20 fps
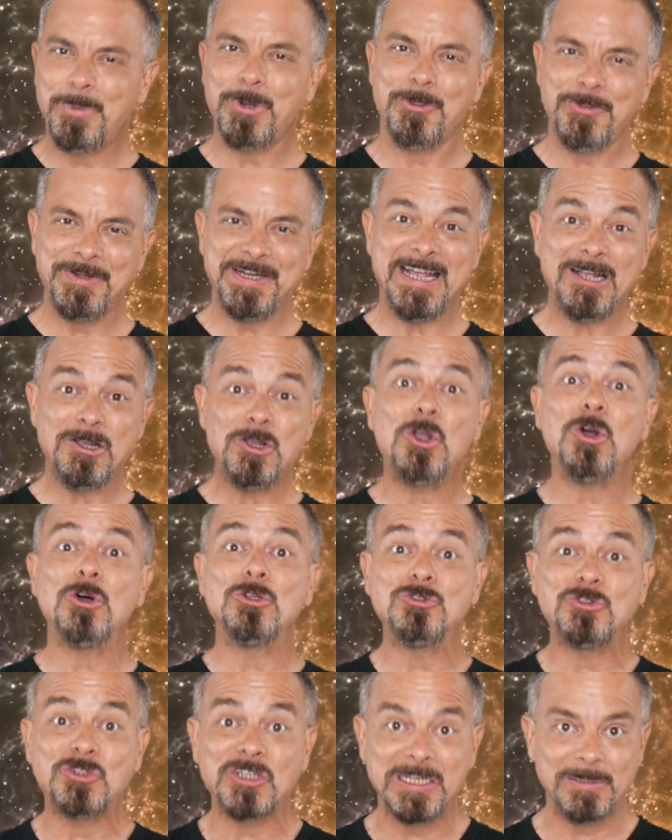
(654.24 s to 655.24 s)
podría
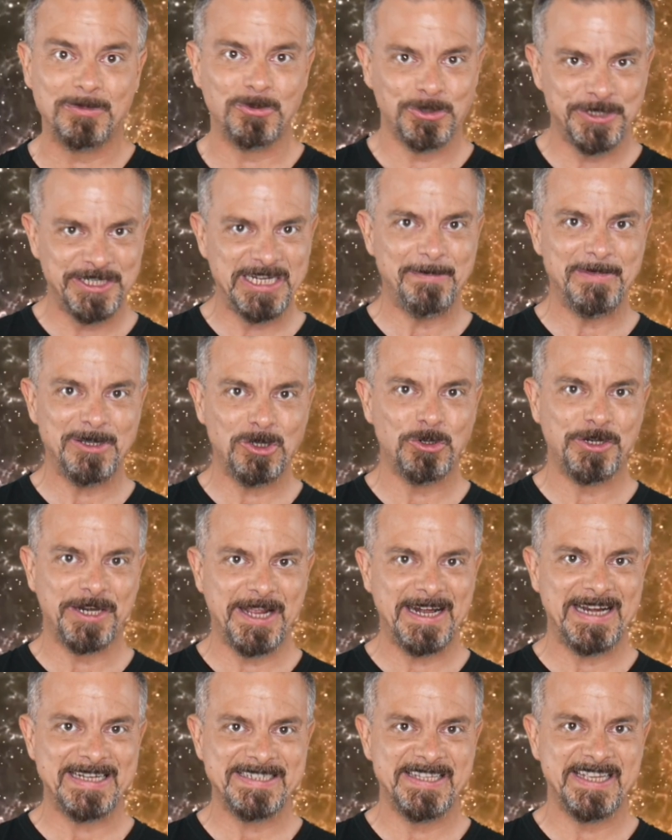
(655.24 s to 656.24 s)
contribuir a
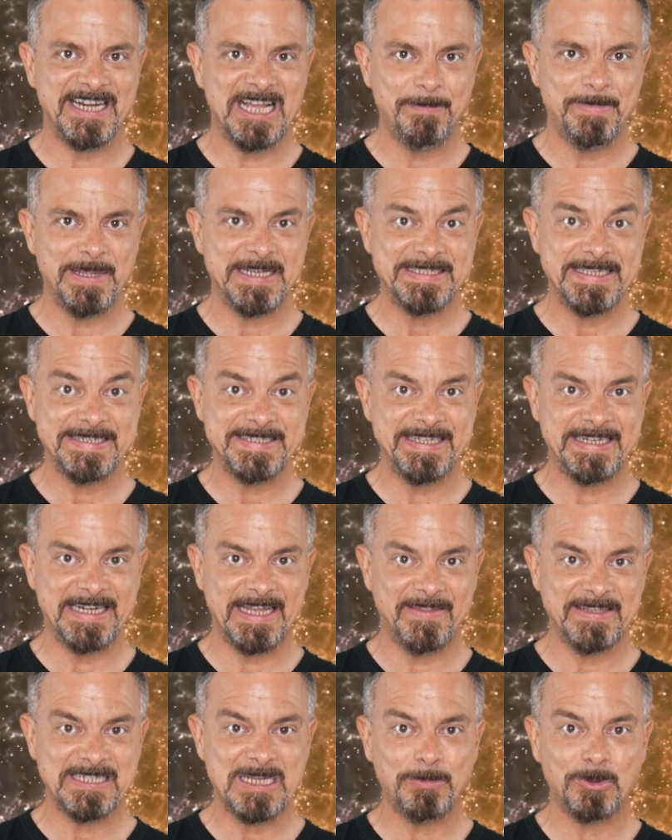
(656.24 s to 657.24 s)
mejorar las terapias
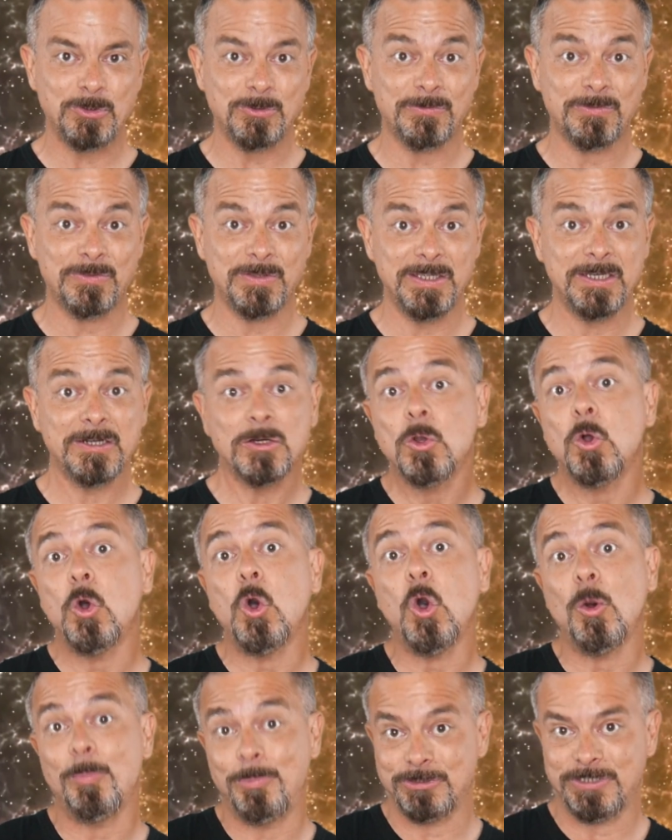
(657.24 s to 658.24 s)
destinadas a producir
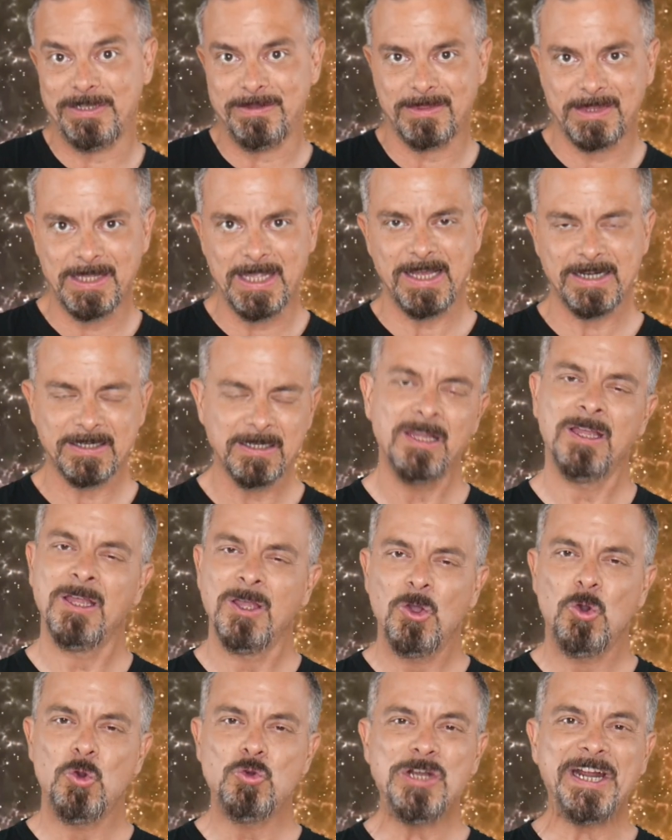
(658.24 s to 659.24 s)
o
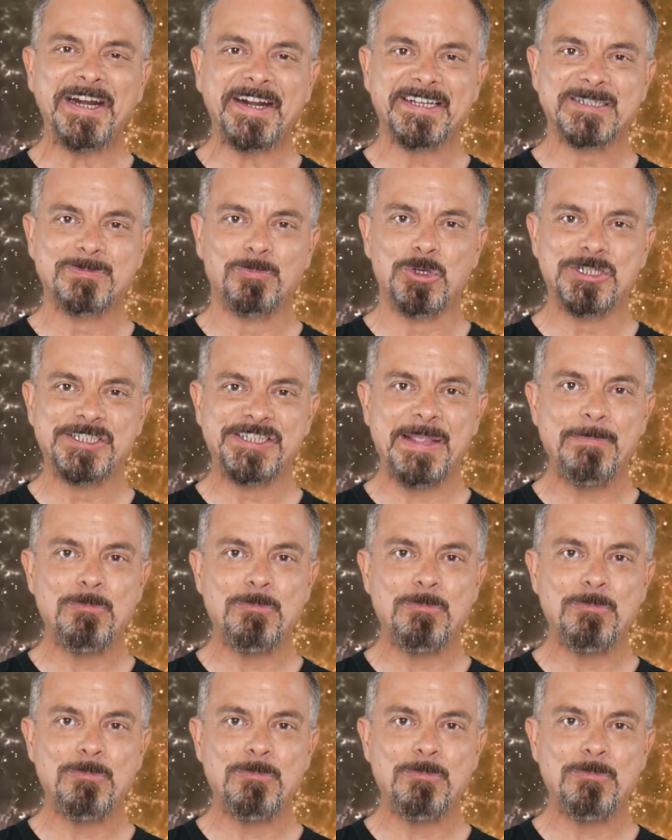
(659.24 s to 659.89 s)
potenciar una respuesta